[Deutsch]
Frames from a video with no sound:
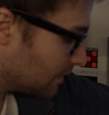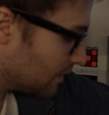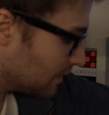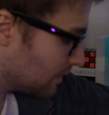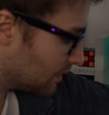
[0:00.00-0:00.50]

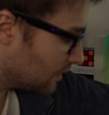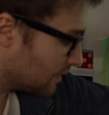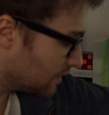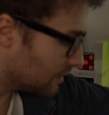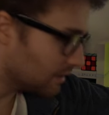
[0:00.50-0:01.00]
Ich wurde
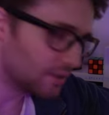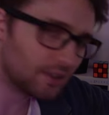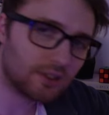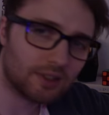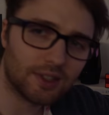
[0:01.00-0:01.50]
so
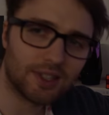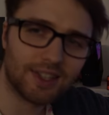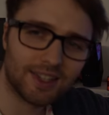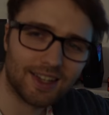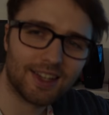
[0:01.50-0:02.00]
entworfen,
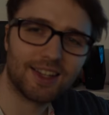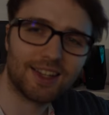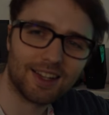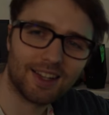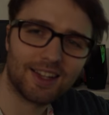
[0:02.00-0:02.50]
dass deine
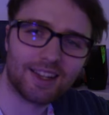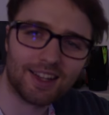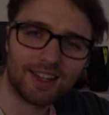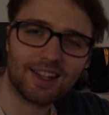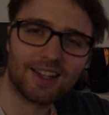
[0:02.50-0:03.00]

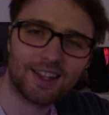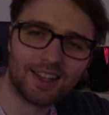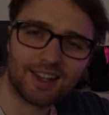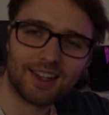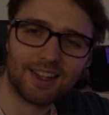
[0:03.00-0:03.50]
Privatsphäre
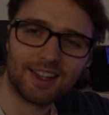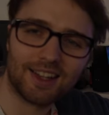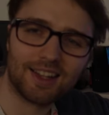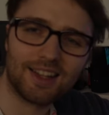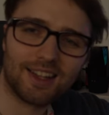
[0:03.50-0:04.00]
geschützt
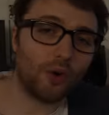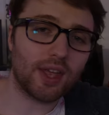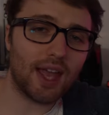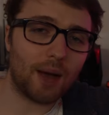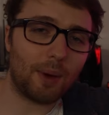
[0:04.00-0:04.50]
wird.
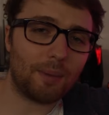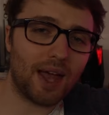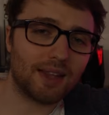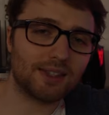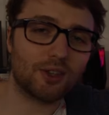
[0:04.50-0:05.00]
Okay, aber im
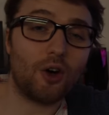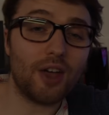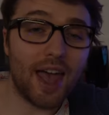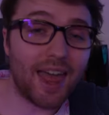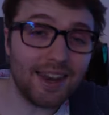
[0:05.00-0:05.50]
Ernst,
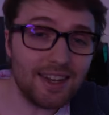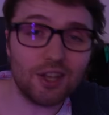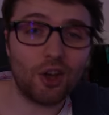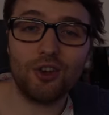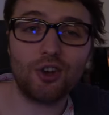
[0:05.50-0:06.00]
euer
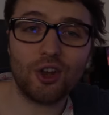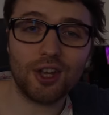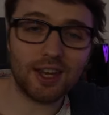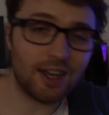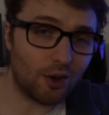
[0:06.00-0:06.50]
Handy könnte
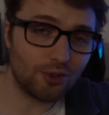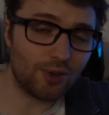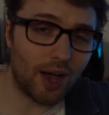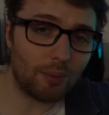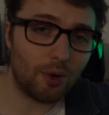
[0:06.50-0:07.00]
euch
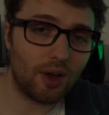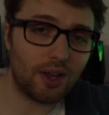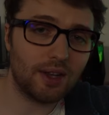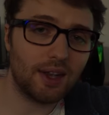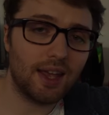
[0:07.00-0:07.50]
genauso
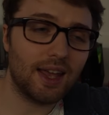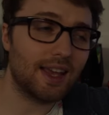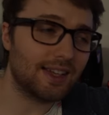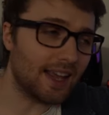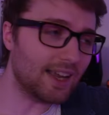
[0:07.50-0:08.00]
abhören
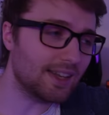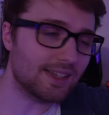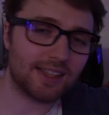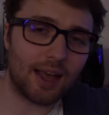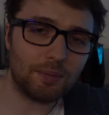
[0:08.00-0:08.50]
ich denke, die
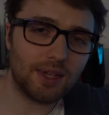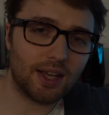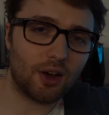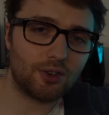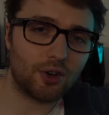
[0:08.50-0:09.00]

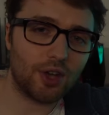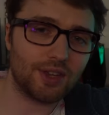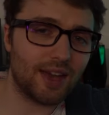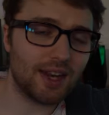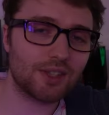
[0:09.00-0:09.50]
Skeptiker unter
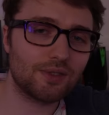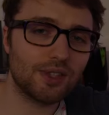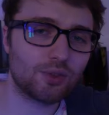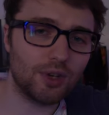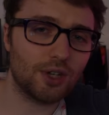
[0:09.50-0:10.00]
euch werde ich
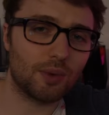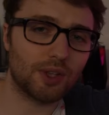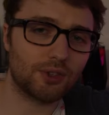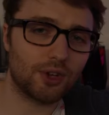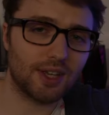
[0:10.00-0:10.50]
sowieso nicht
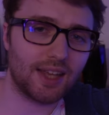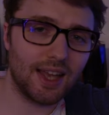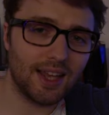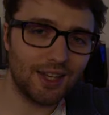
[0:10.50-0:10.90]
überzeugen.